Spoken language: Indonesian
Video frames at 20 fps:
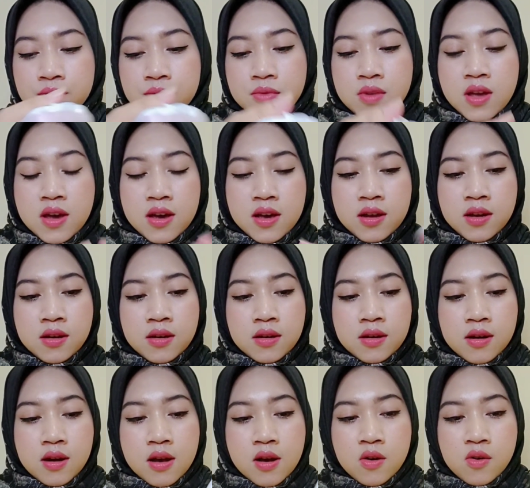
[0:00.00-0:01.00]
dan
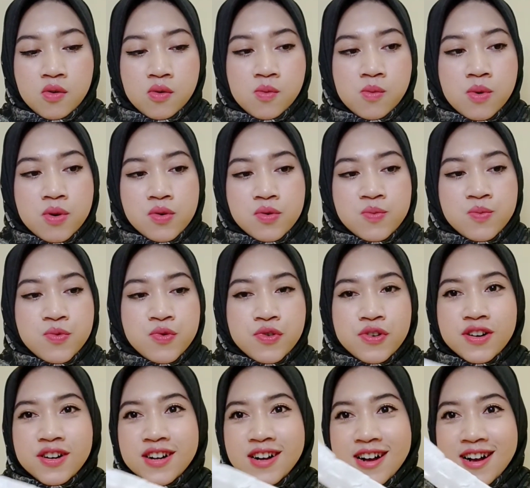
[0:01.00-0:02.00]
aku mau
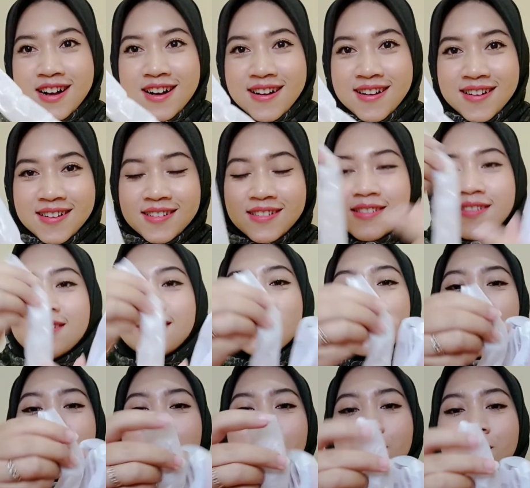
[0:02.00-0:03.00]
buka
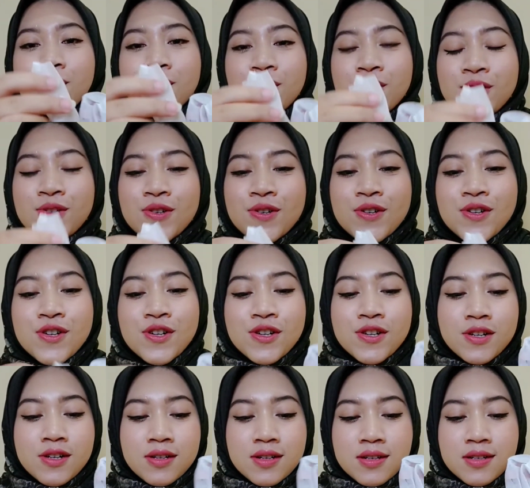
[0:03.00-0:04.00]

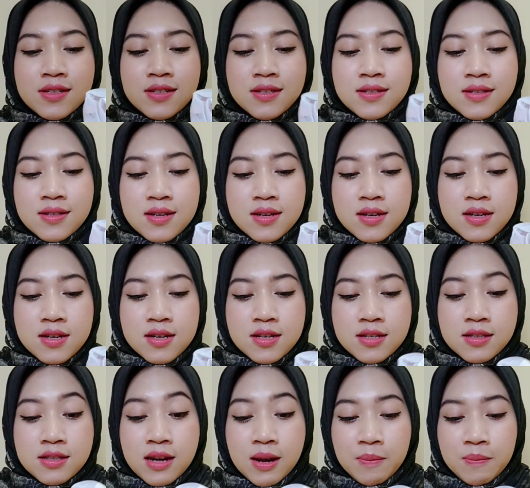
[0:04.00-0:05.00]
untuk uh,
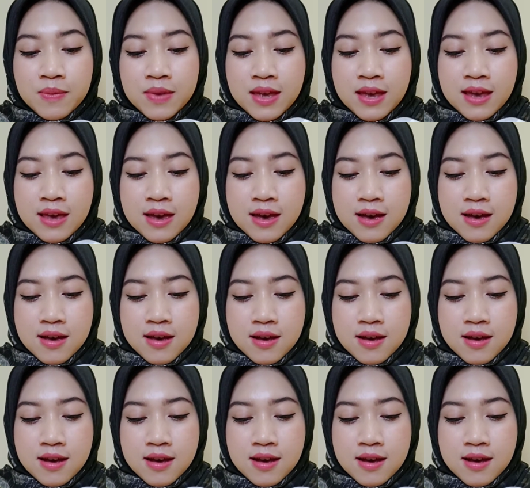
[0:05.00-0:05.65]
strapnya ya